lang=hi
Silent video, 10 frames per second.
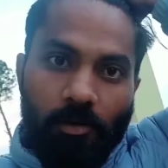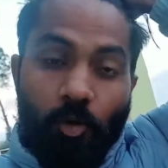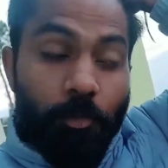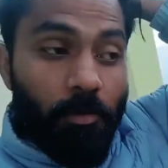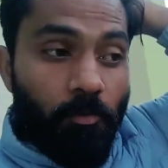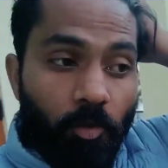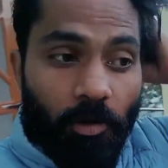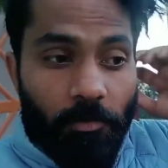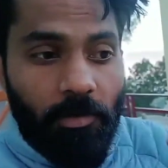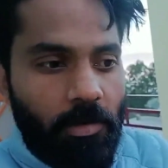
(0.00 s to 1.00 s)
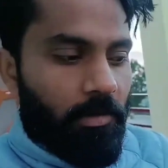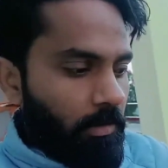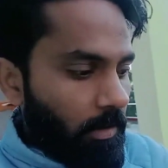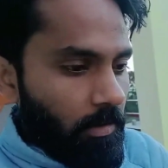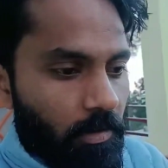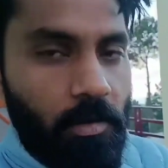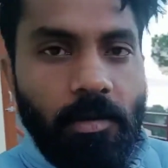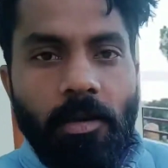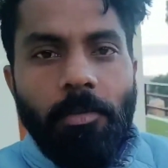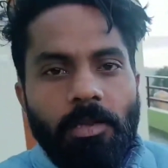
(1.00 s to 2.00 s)
ठीक है ऊपर मोटर में देख के आना है
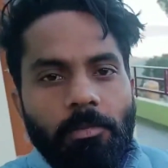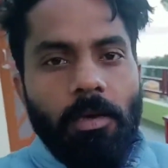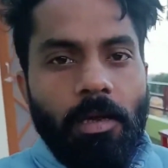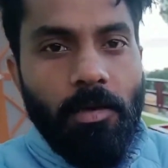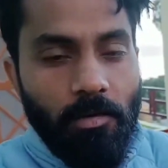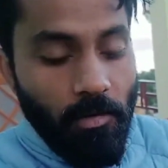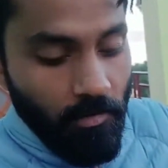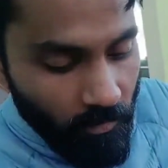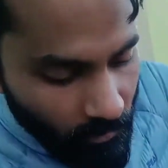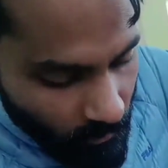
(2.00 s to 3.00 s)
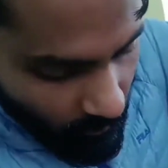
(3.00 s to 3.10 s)
कितना पानी भरा है कितना